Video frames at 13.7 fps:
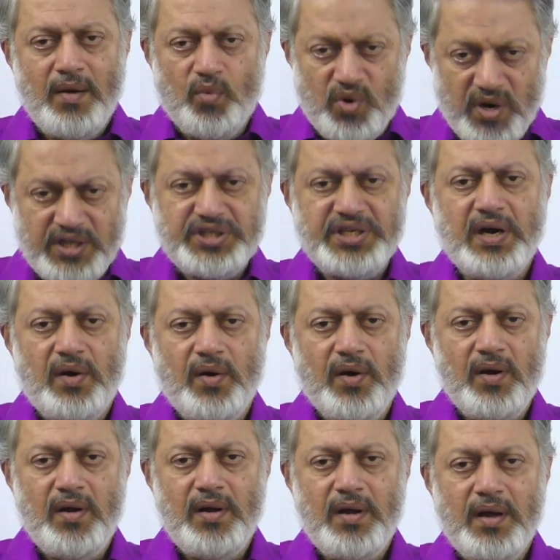உணர்ச்சிகளும்
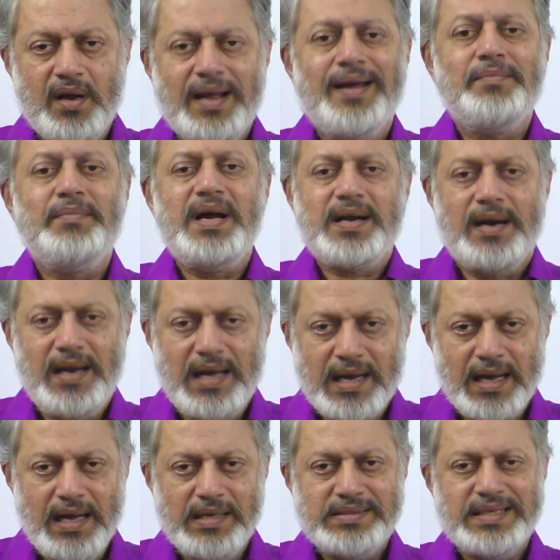கர்மாக்களாக
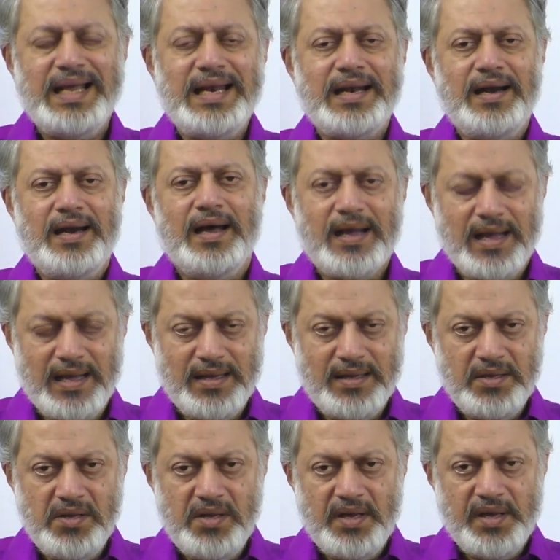செயல்களாக
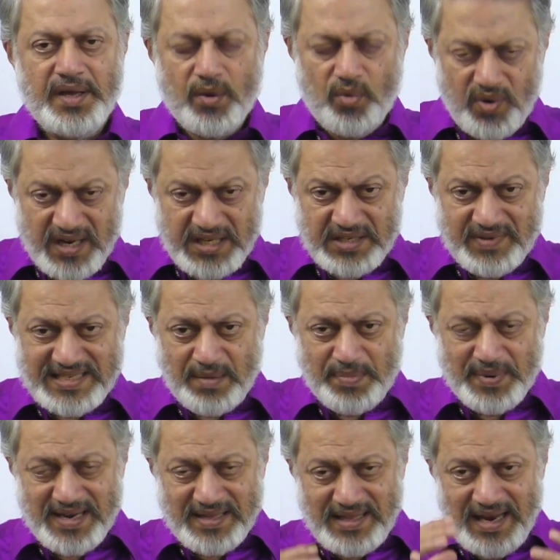இங்க உணர்ச்சி
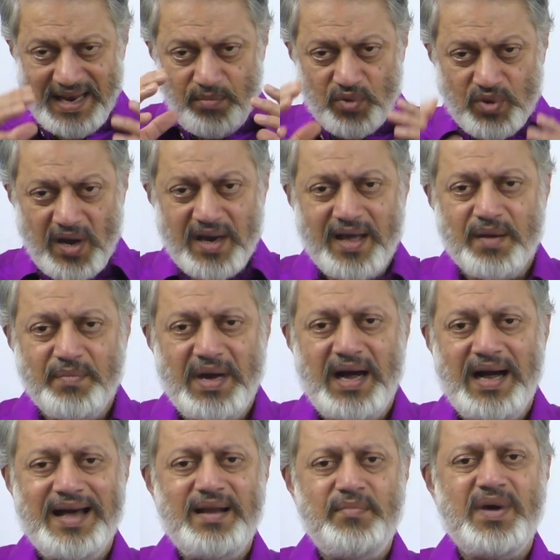வசப்படுறதுலே முதல் கர்மா
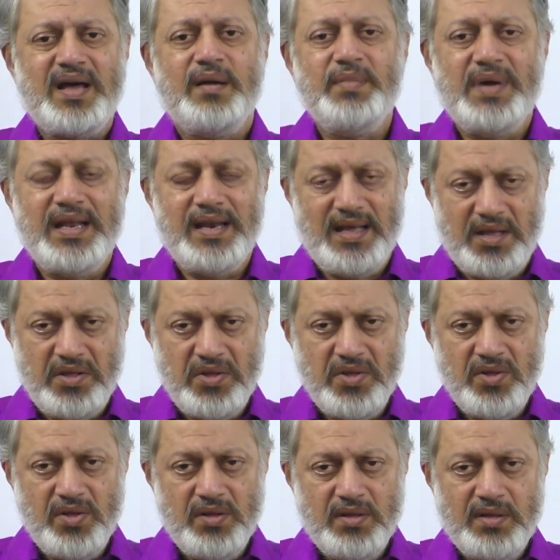ஆரம்ப கர்மா என்ன
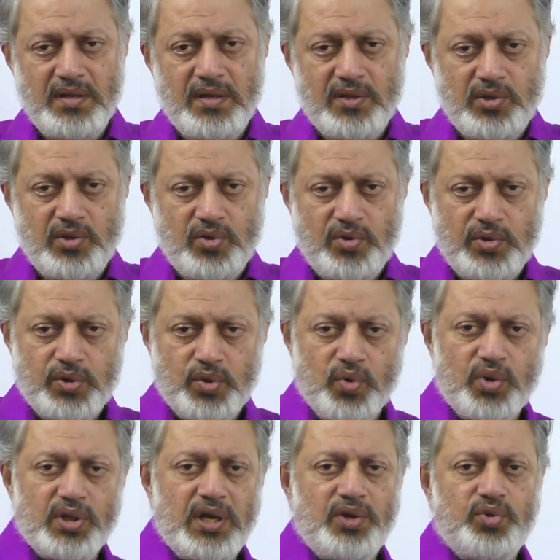
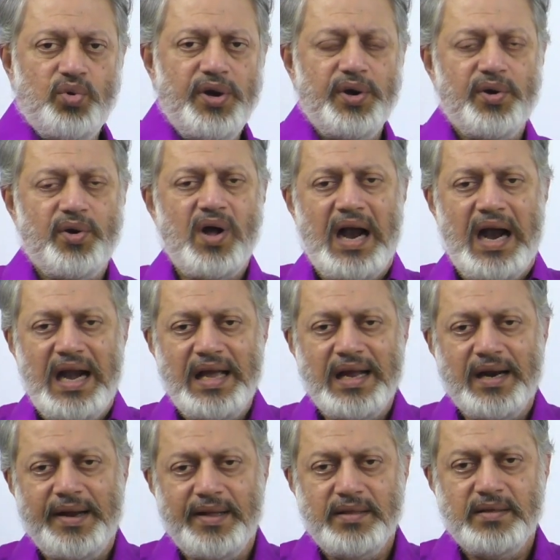தூங்குதல் தூங்கிட்டு இருக்கோம் ஆளே
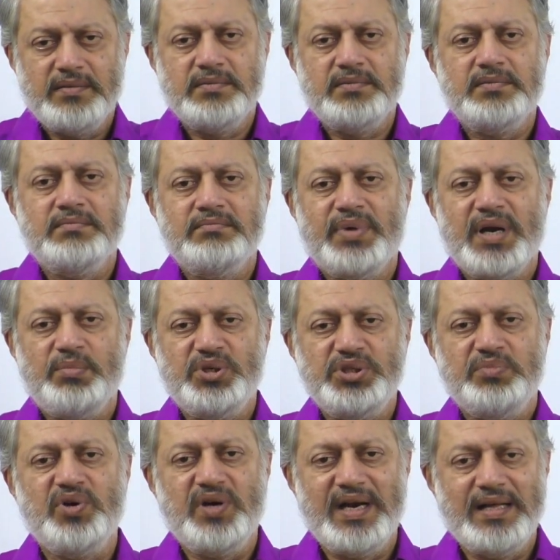கிடையாது
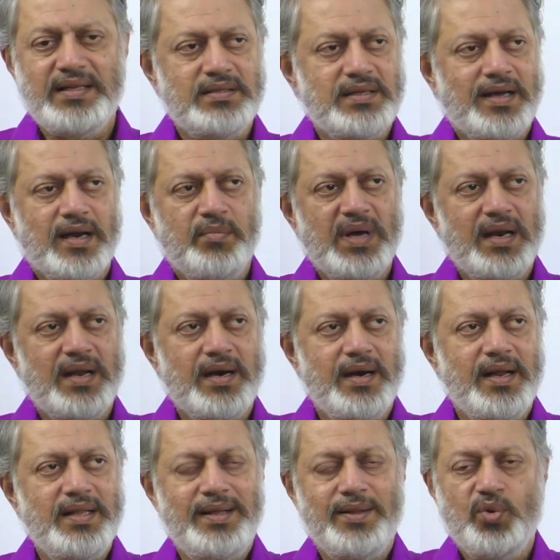பிரபஞ்சமும் கிடையாது இந்த எல்லாம்
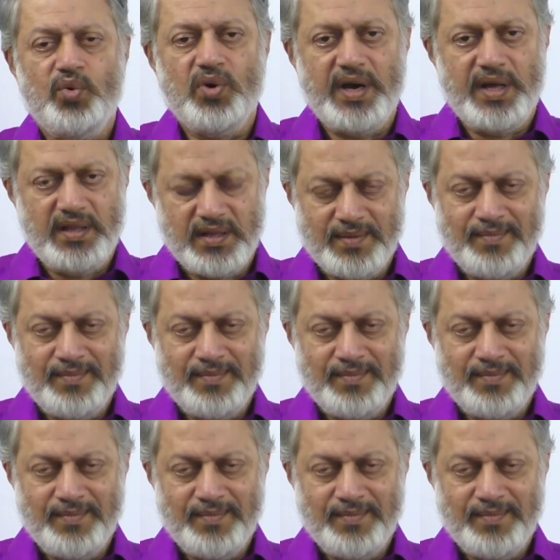கிடையாது எதுவும் கிடையாது